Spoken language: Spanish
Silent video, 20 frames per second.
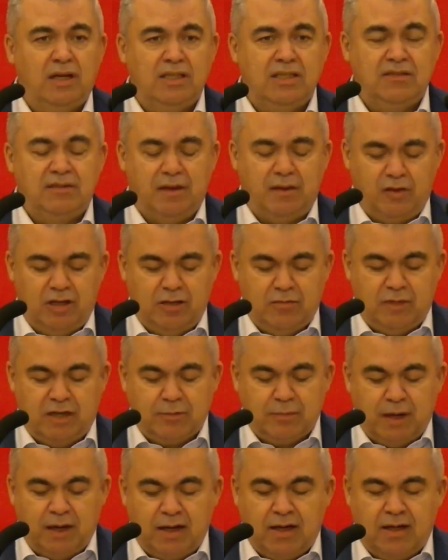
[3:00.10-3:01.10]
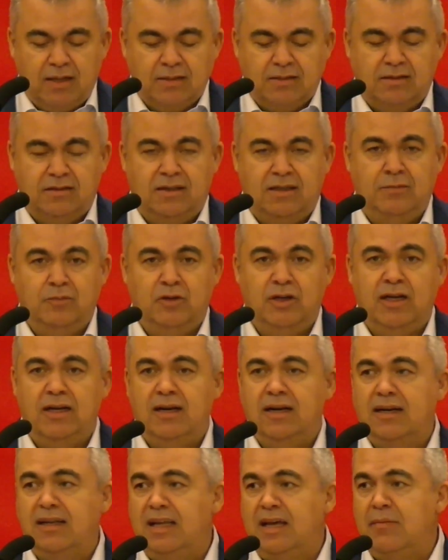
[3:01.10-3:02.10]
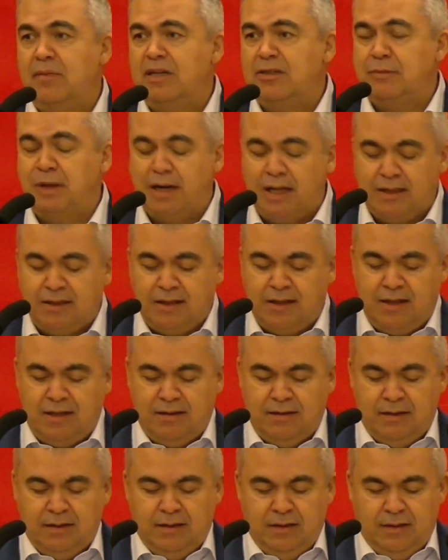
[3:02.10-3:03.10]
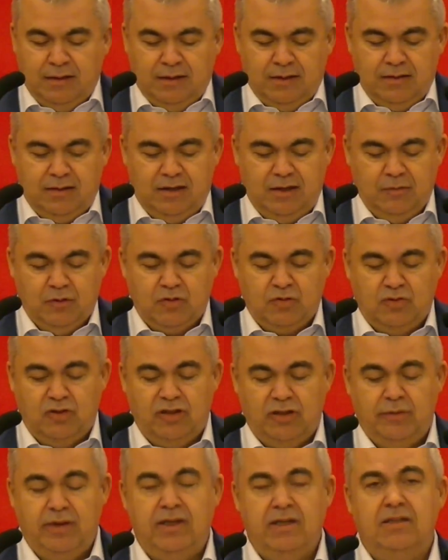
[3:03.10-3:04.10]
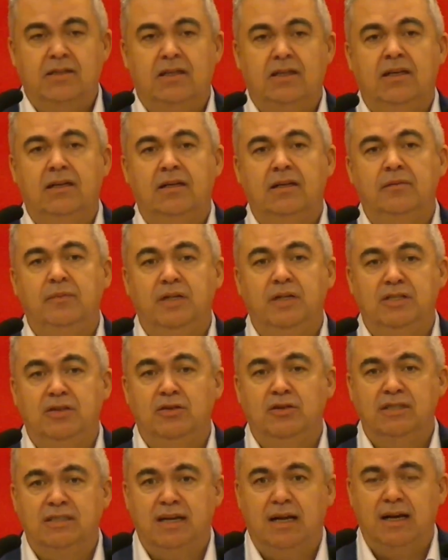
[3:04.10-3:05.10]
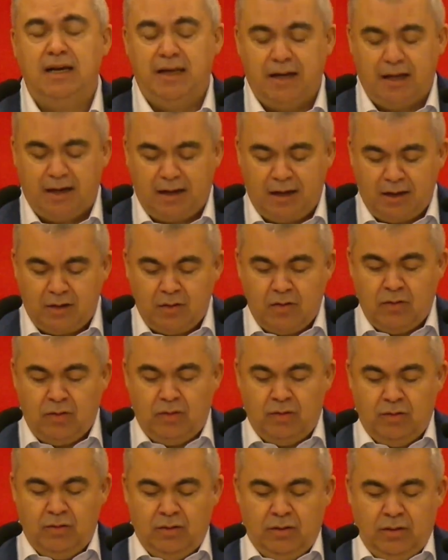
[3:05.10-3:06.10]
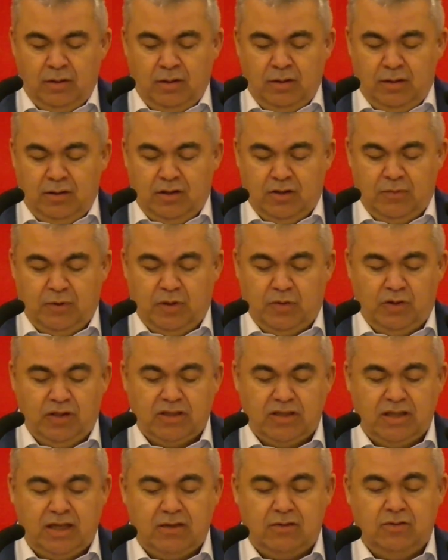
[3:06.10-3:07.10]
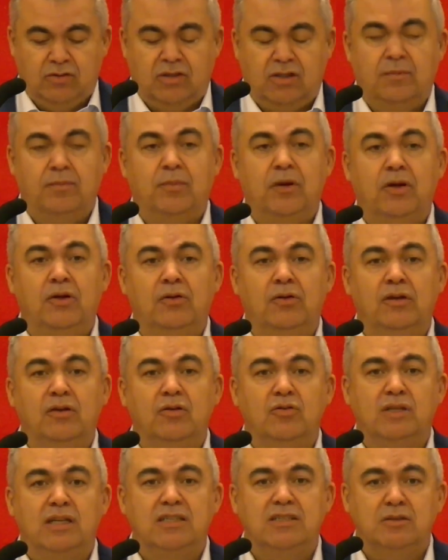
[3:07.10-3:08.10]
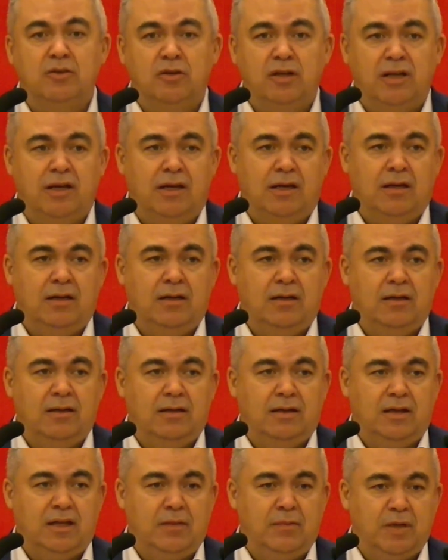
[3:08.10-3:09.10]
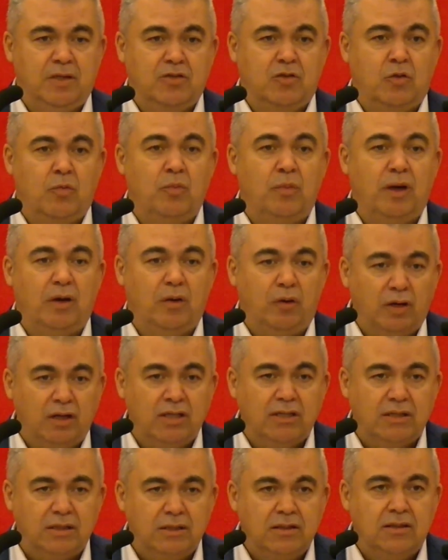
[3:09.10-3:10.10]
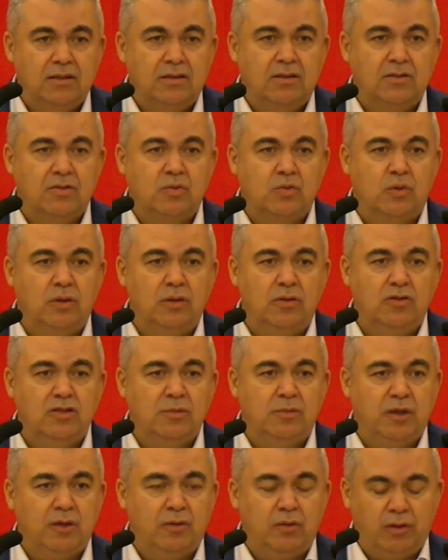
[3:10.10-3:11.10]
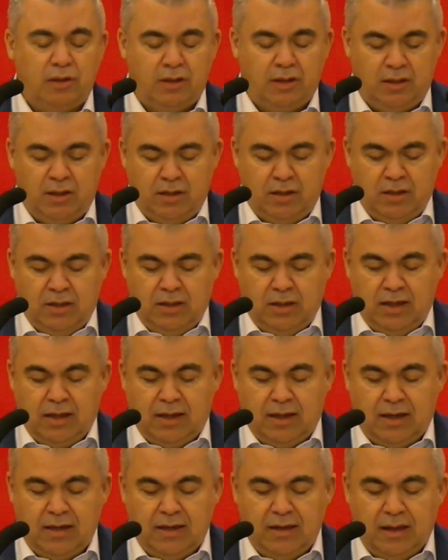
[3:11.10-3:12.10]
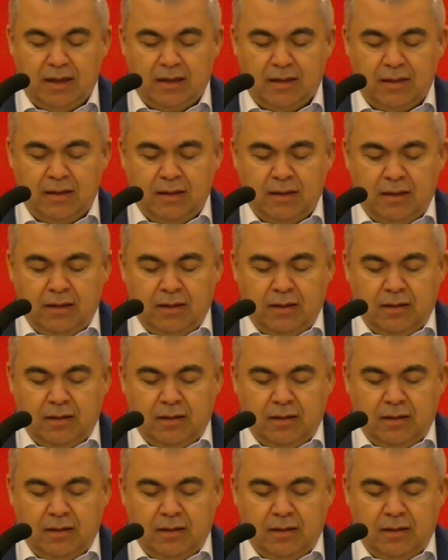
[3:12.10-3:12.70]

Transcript: de las inflaciones más bajas, tenemos la energía más barata, tenemos unos niveles de inversión extranjera récord, los mejores datos de empleo de nuestra historia, además con mejores sueldos y mejor calidad